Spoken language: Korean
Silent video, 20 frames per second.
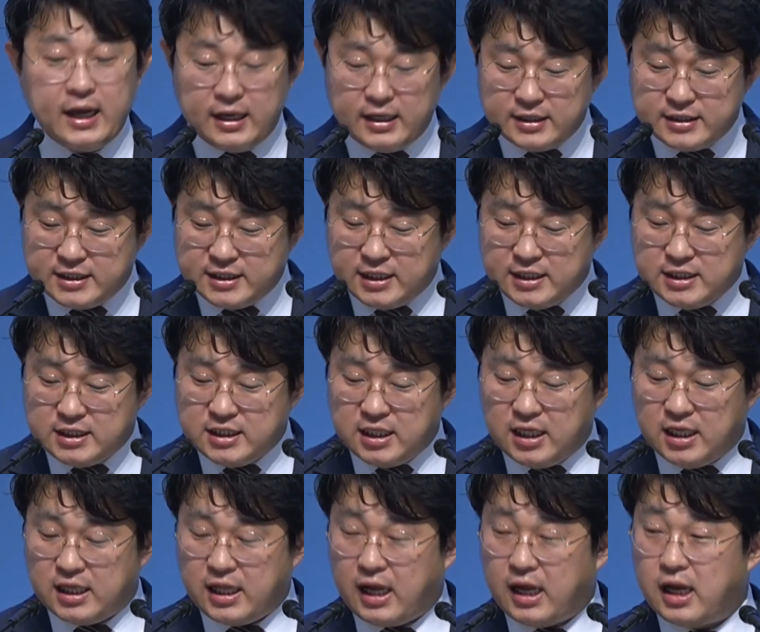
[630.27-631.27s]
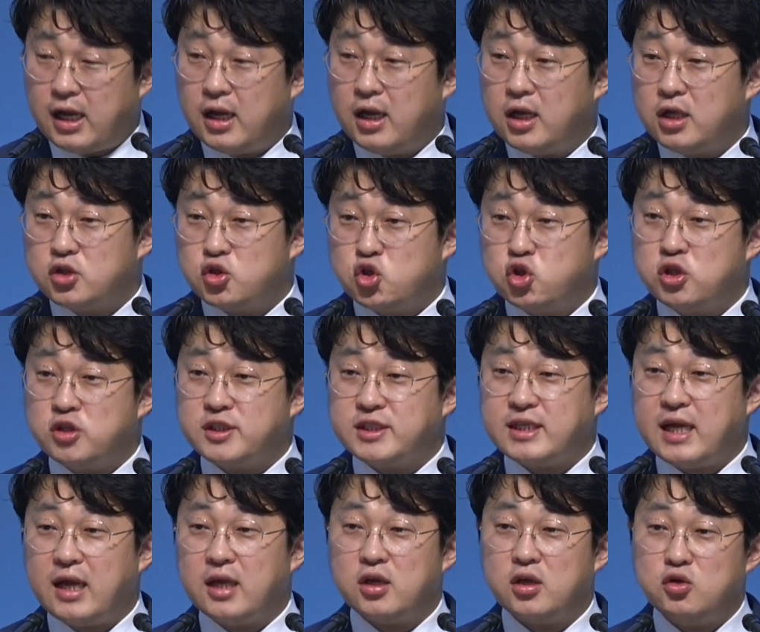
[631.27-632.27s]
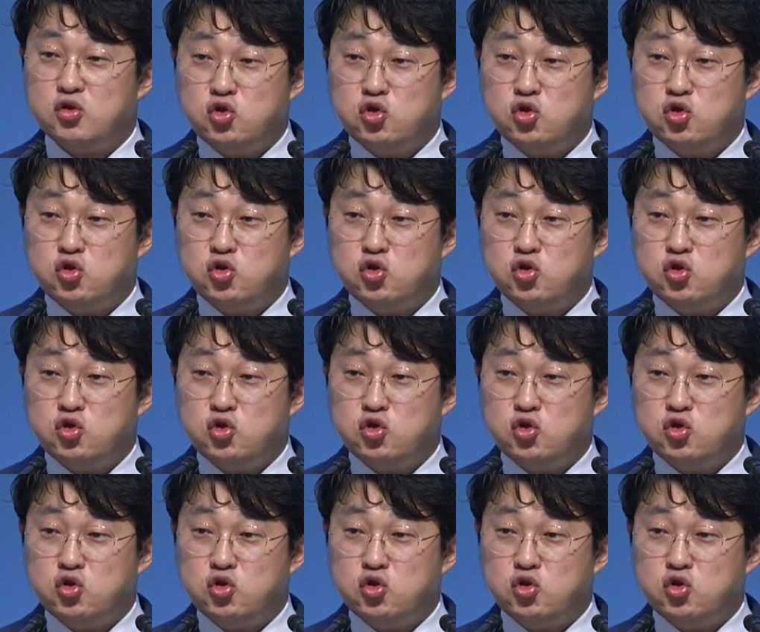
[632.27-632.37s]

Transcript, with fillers: 승진이나 출산,